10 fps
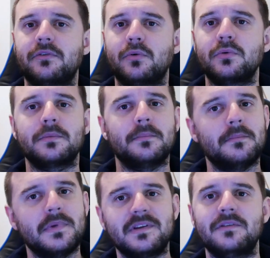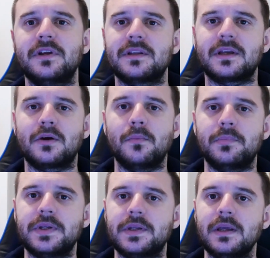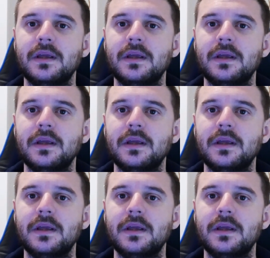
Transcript: sur route, mais ça devient très compliqué.